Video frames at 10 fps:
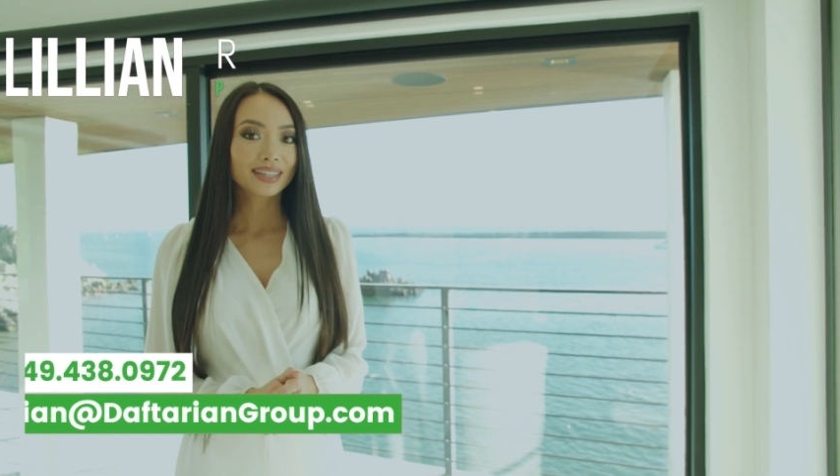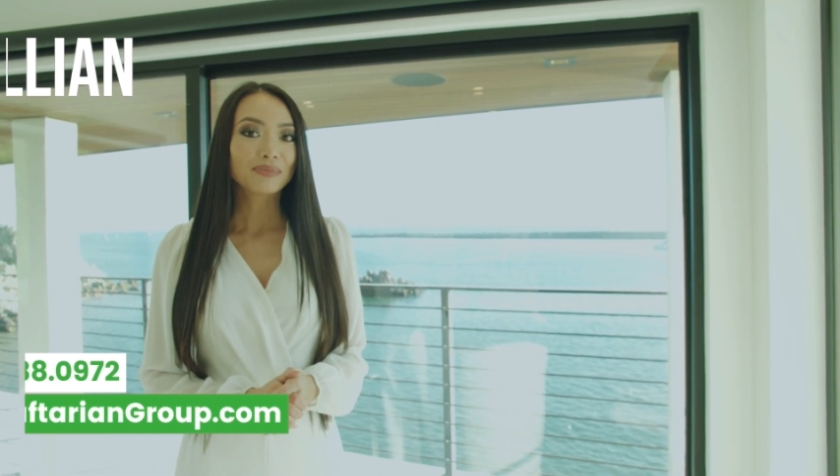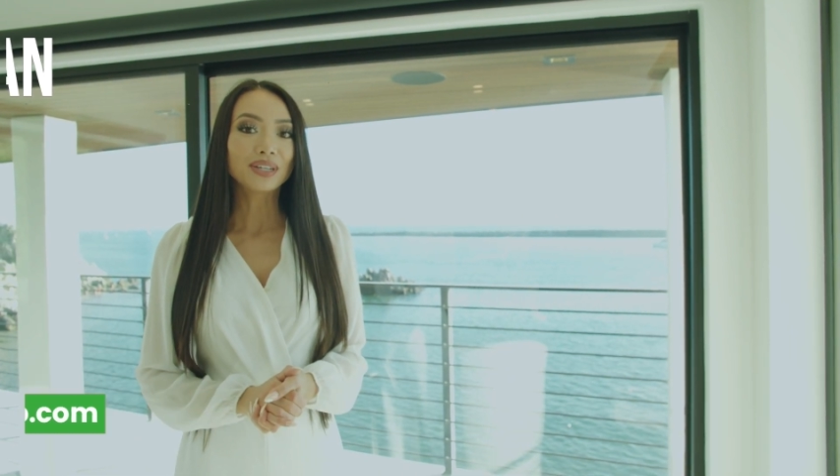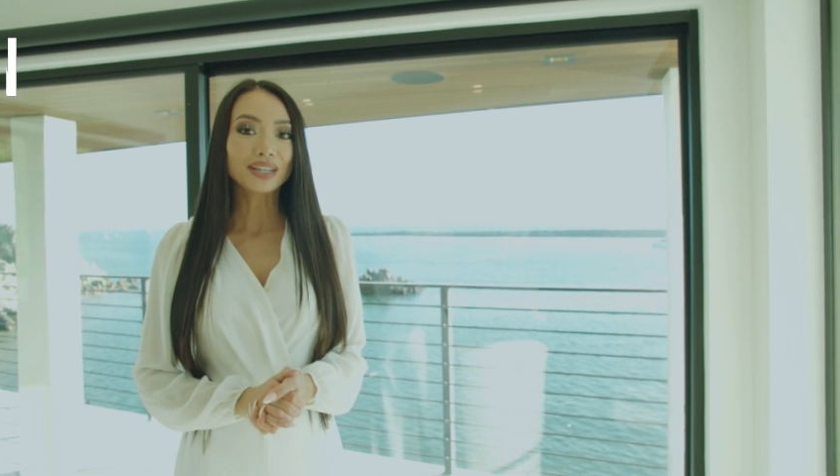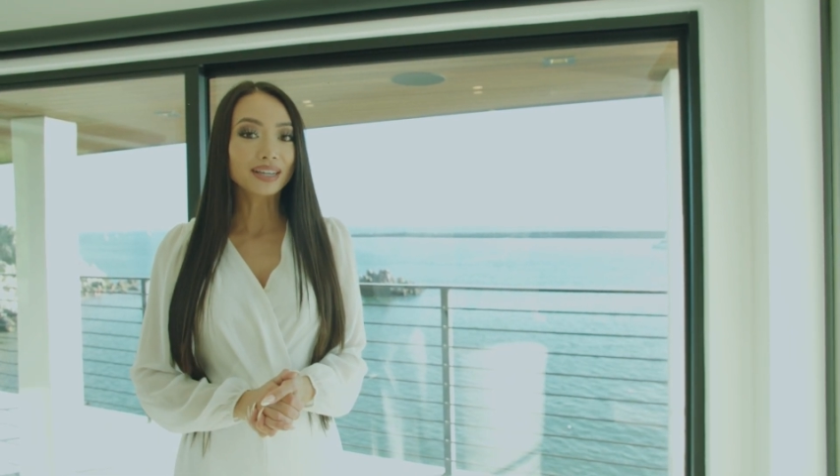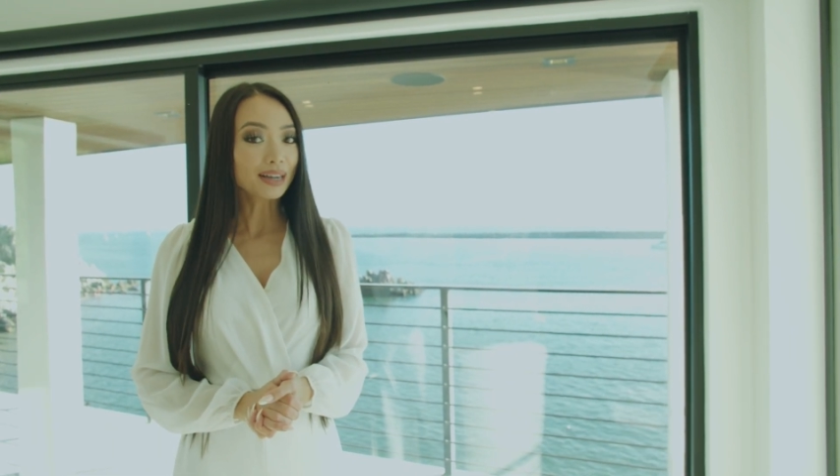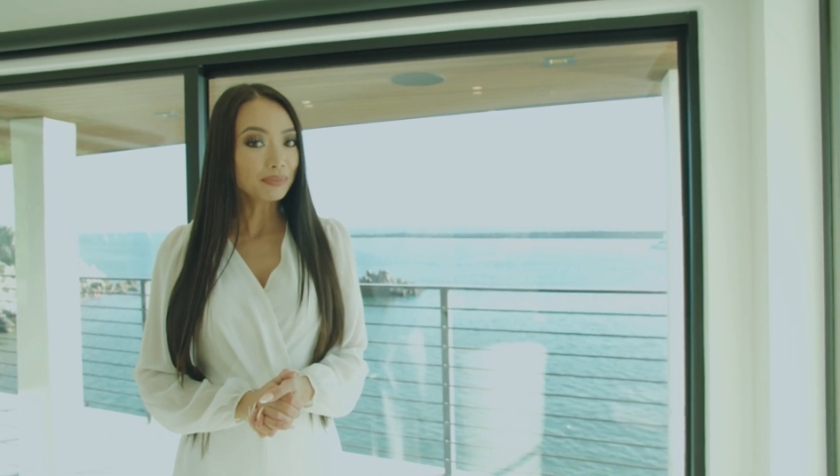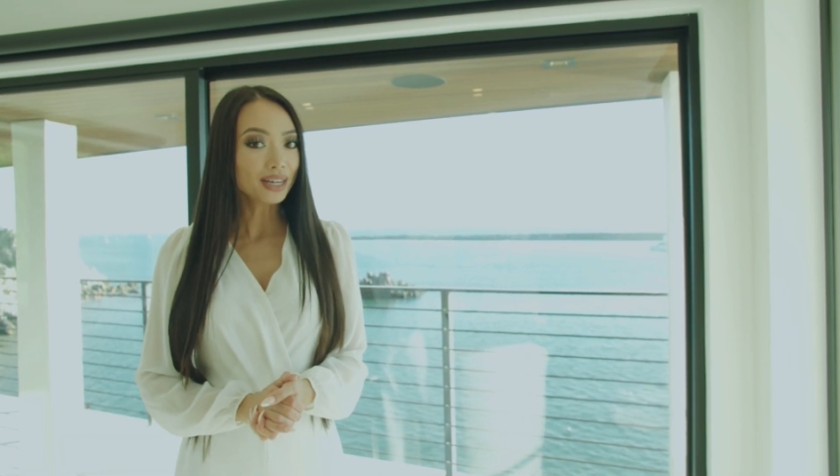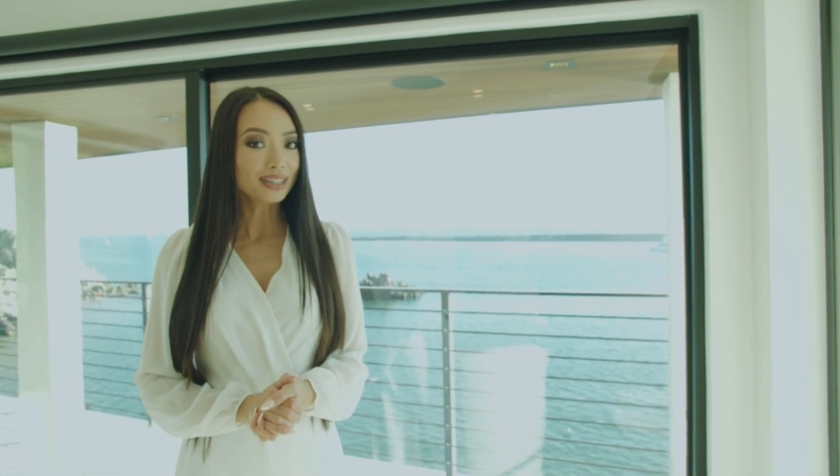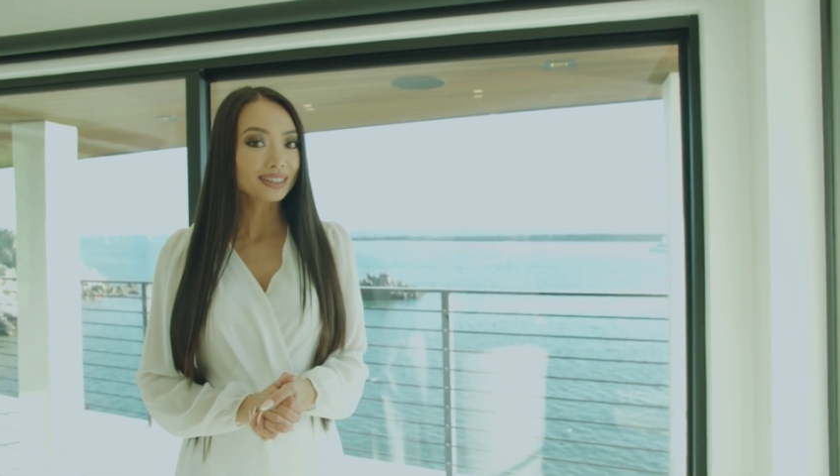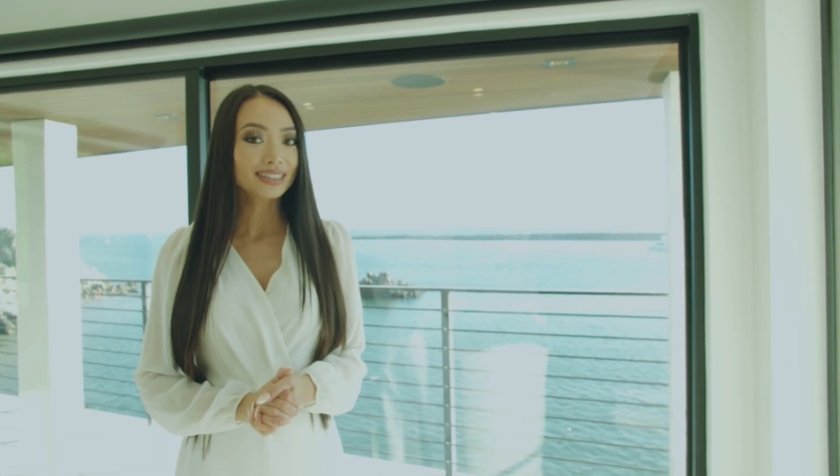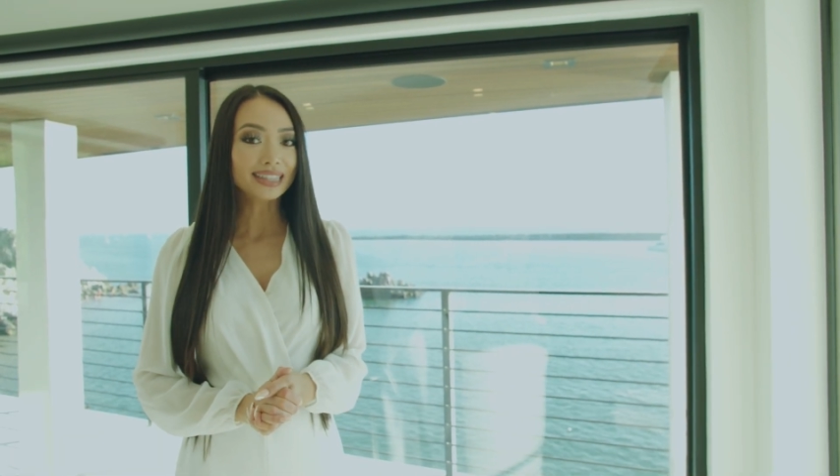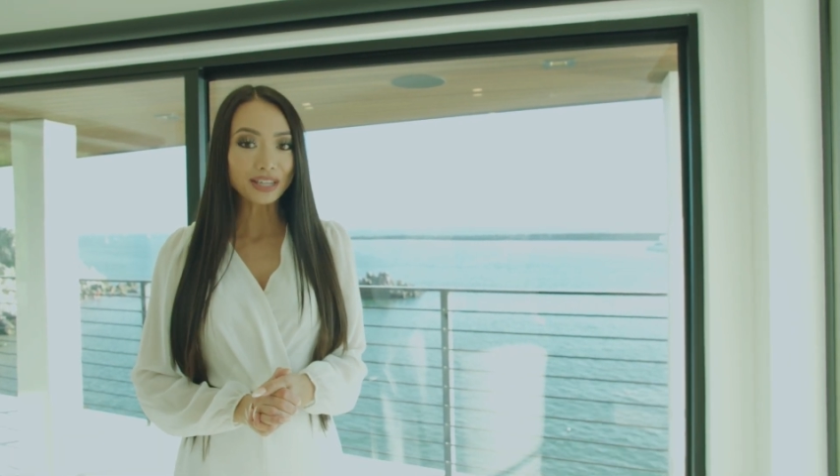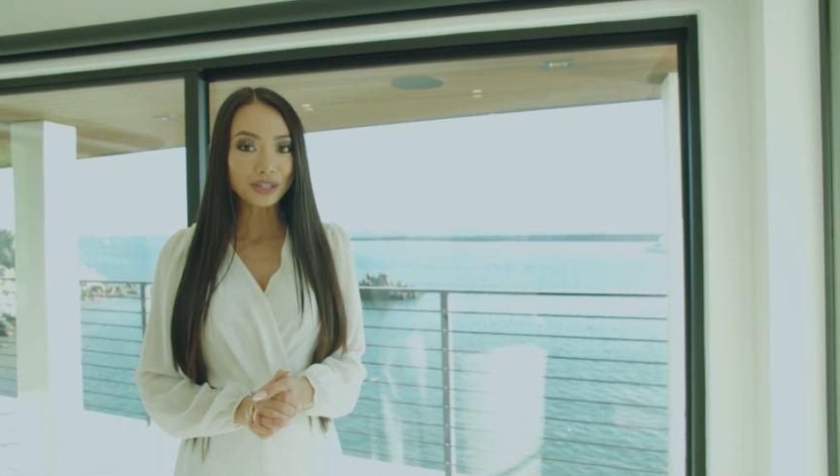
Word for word: Bây giờ cảm ơn. Thank